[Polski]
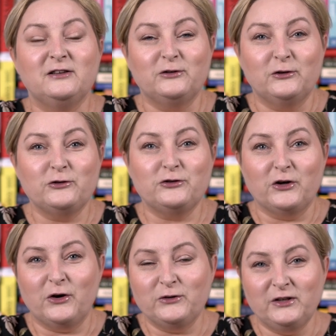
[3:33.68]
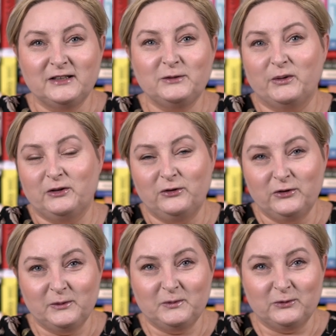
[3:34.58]
To, że on jest
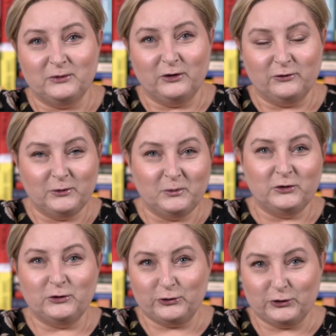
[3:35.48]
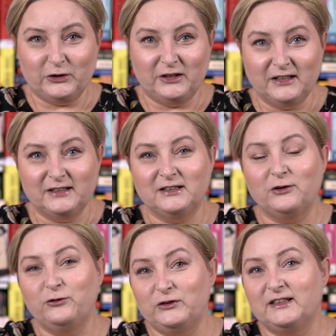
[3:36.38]
patologiem sądowym i to, że jest
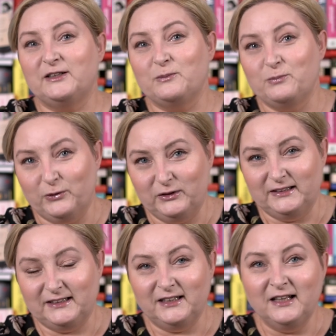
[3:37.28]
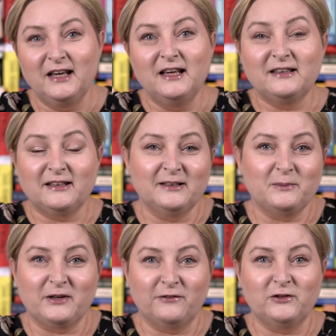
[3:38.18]
oficerem policji, tak
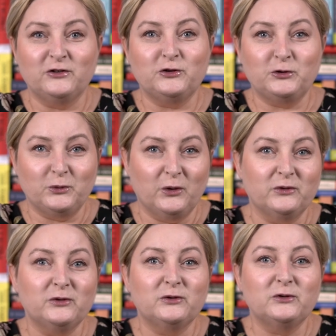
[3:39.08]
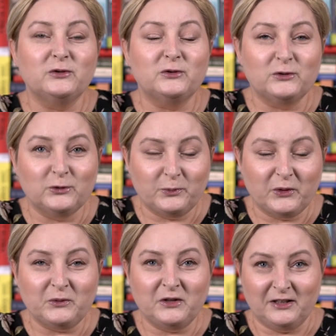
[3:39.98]
naprawdę szło
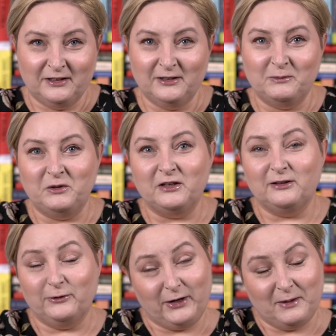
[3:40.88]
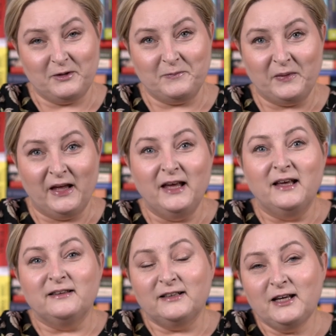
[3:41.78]
zupełnie innymi torami.
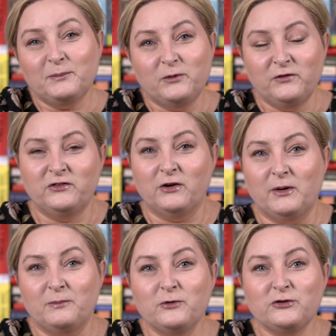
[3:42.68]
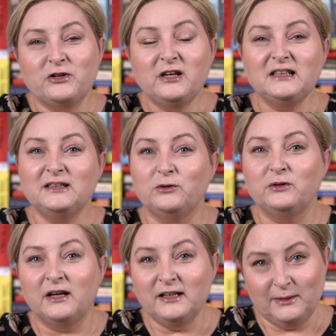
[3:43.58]
Tak jak powiedziałam, może nie jest to
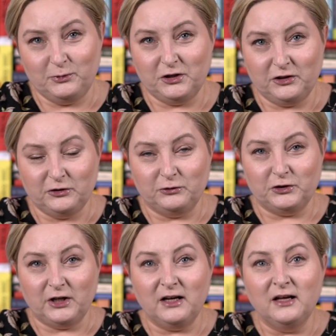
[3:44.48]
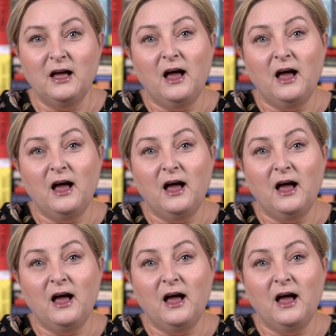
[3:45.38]
najlepsza książka,